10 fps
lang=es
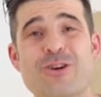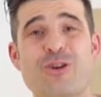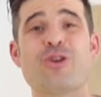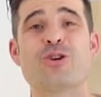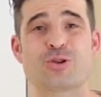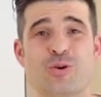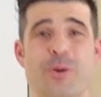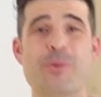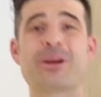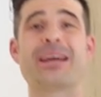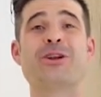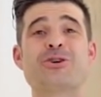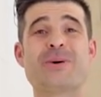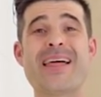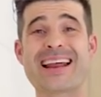en color oscuro porque
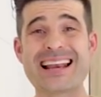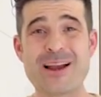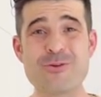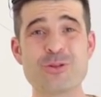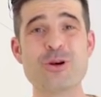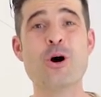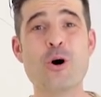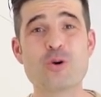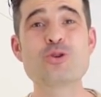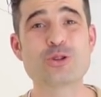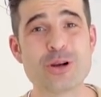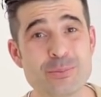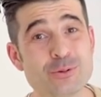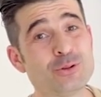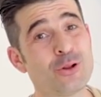nos va a dar la luz justo en el
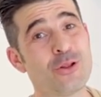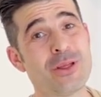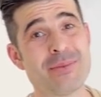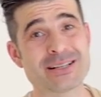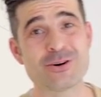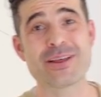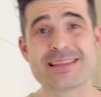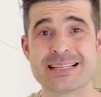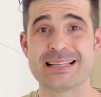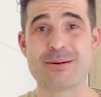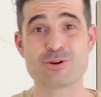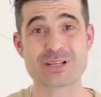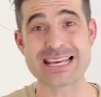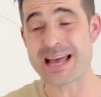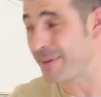punto donde más lo
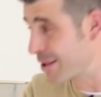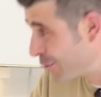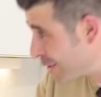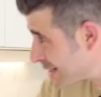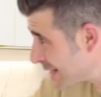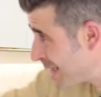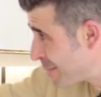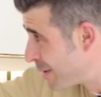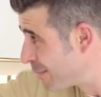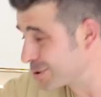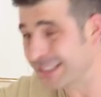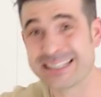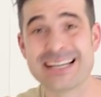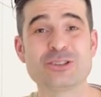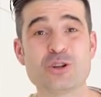necesitamos. Y a mayores vamos a
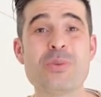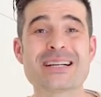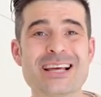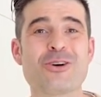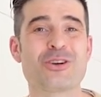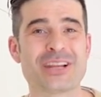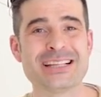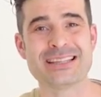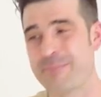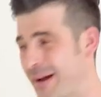tener tomas de corriente